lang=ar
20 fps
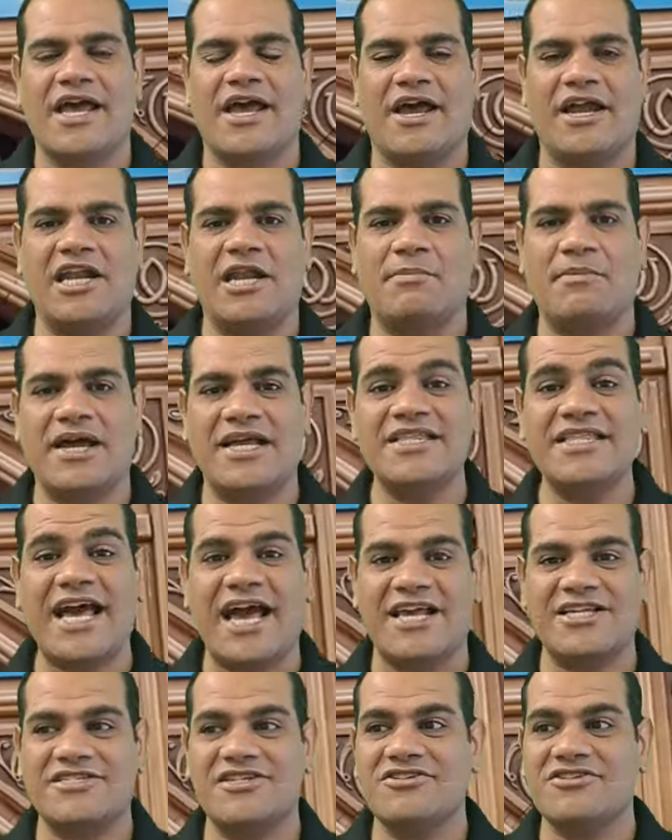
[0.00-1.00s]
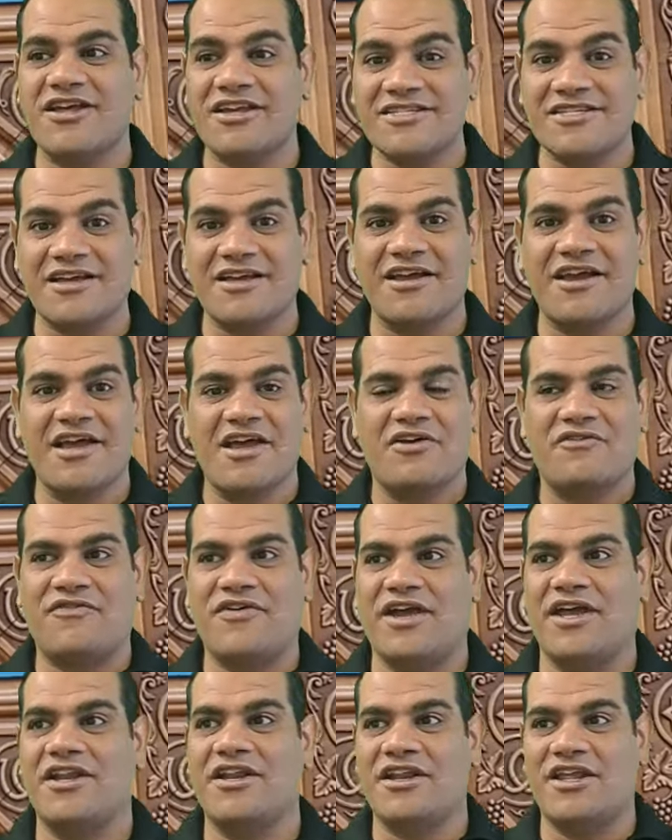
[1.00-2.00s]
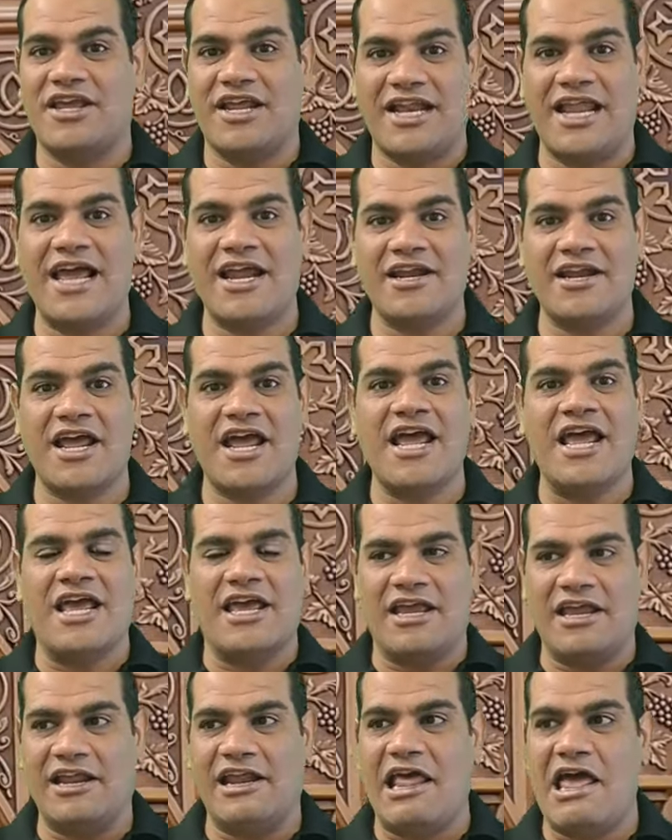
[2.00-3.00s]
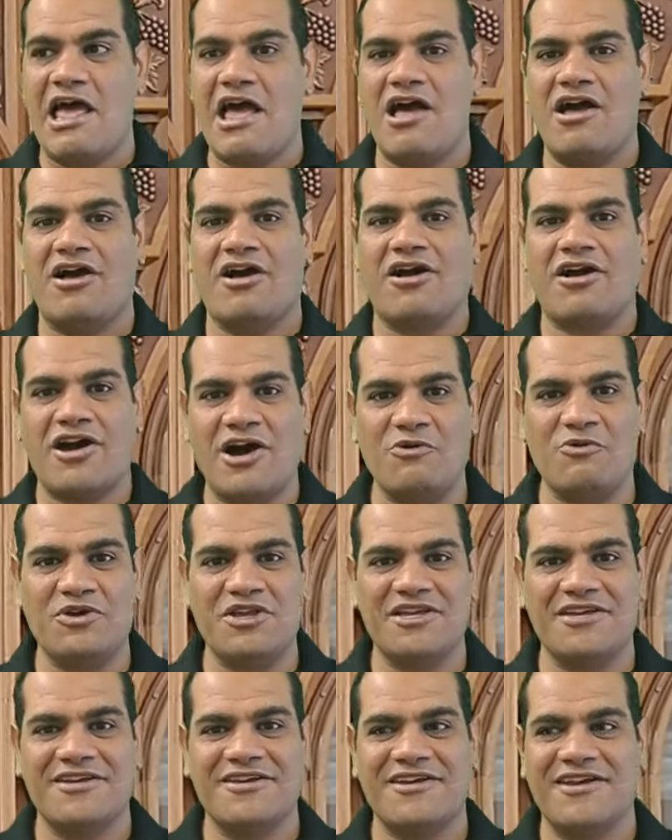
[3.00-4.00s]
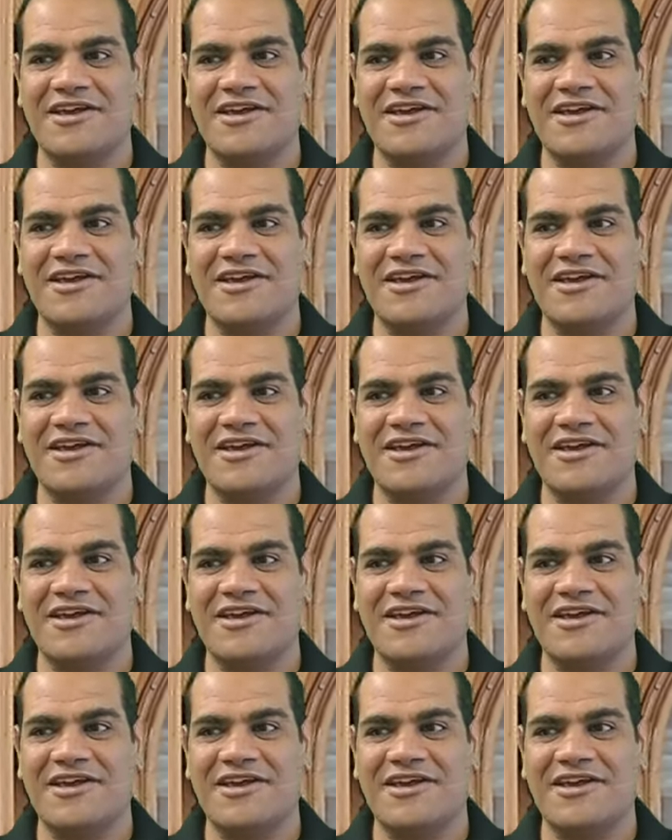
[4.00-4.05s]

احنا بجد عايزين نثق في ان الهنا اله قوي